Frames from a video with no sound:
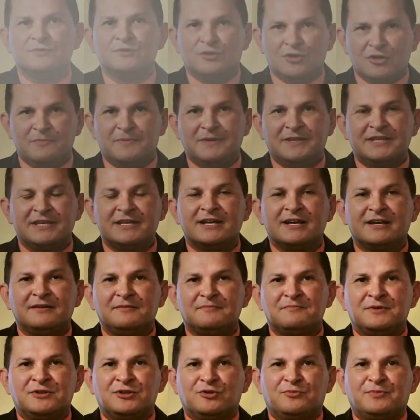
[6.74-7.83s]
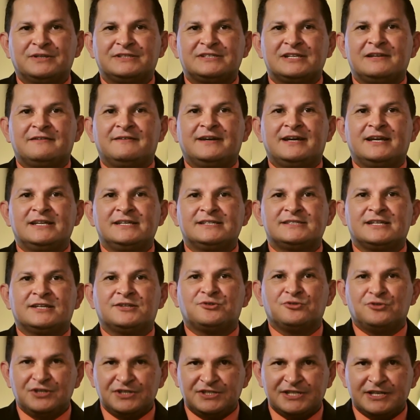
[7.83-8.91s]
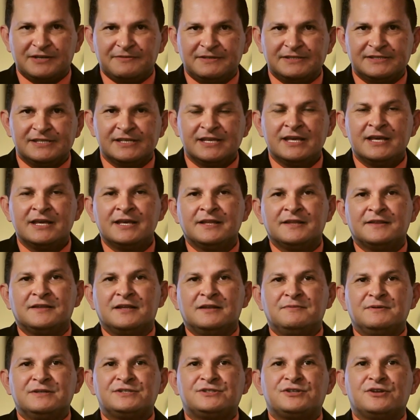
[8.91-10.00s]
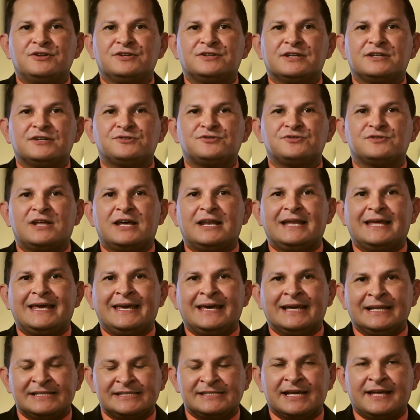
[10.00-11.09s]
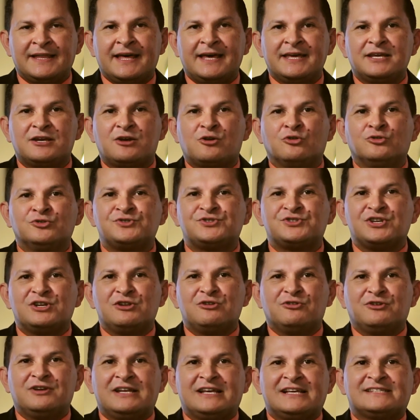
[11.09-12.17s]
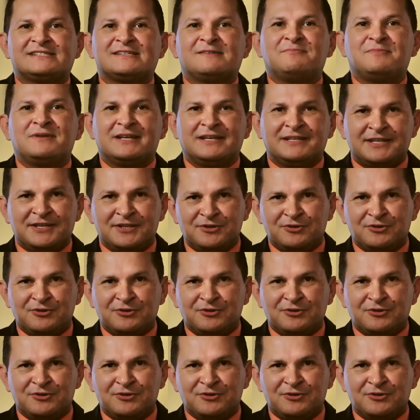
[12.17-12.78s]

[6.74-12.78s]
Dios les bendiga. Mi nombre es el evangelista Tony Chévez del Ministerio Internacional El Chadai, Concilio de la Asamblea de